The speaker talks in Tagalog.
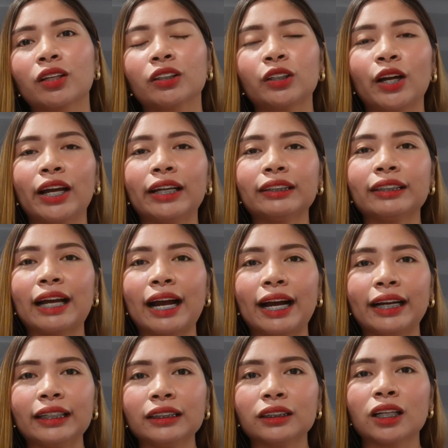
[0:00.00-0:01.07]
Then
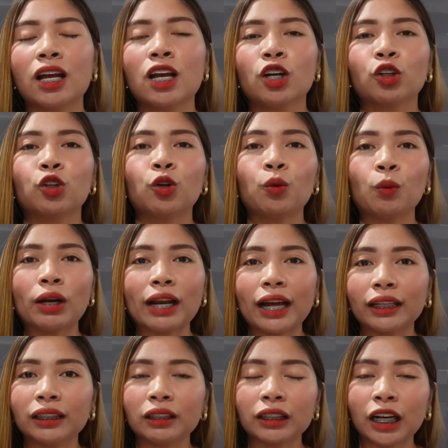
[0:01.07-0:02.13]
guys, kung
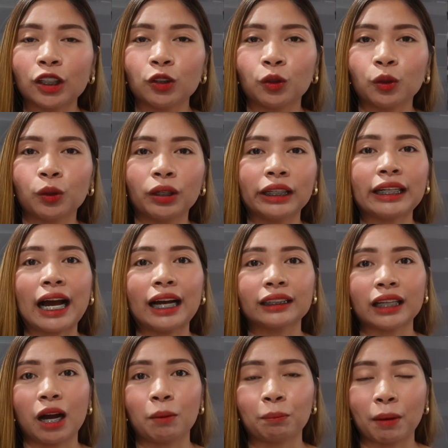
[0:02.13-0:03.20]
wala din kayong
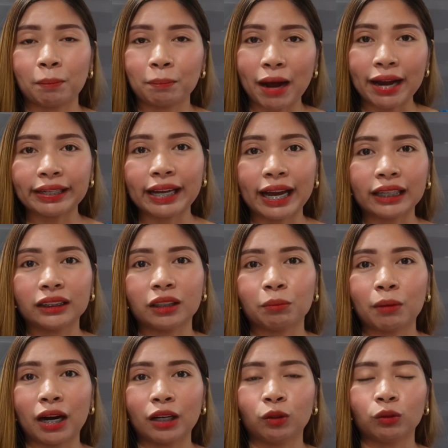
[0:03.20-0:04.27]
inaasahang pambayad sa
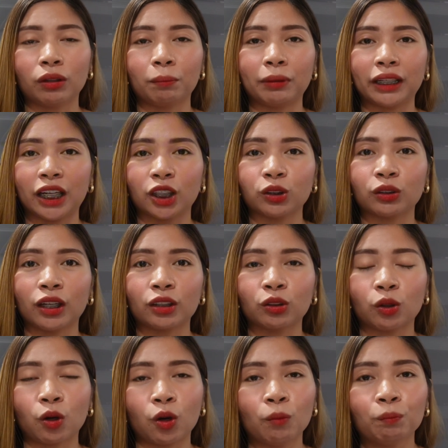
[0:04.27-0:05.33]
mga loan application na
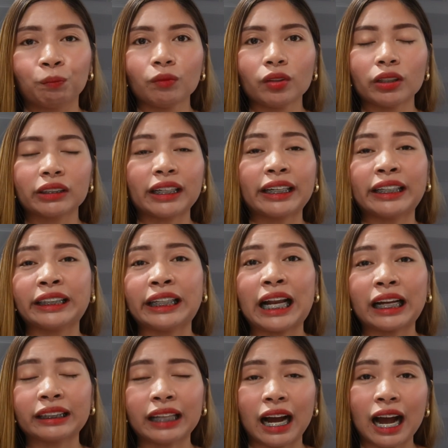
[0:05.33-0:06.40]
to, sa
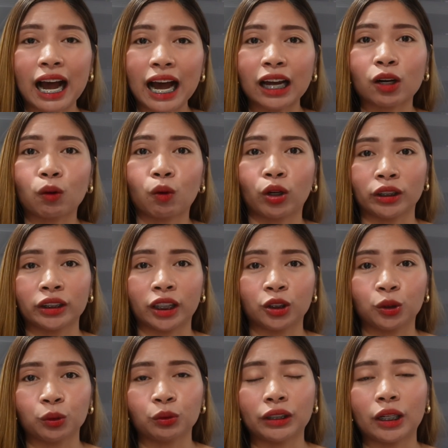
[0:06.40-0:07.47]
itinakdang araw or sa
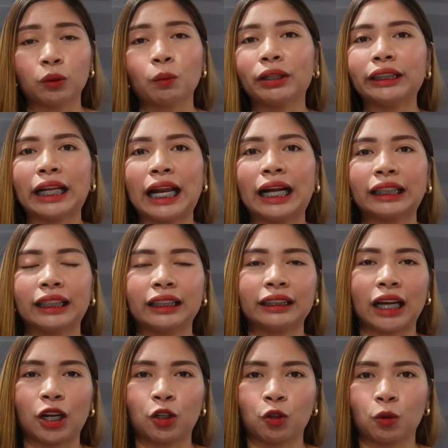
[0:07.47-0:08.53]
due date, wag na lang din
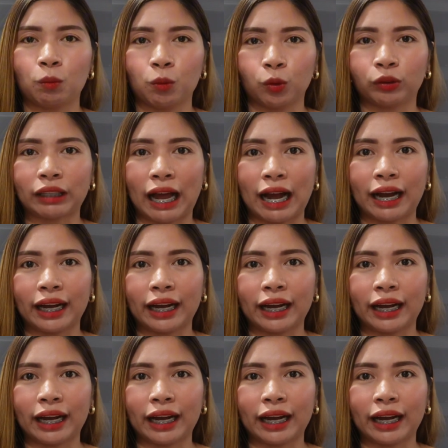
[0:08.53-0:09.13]
tayong umutang.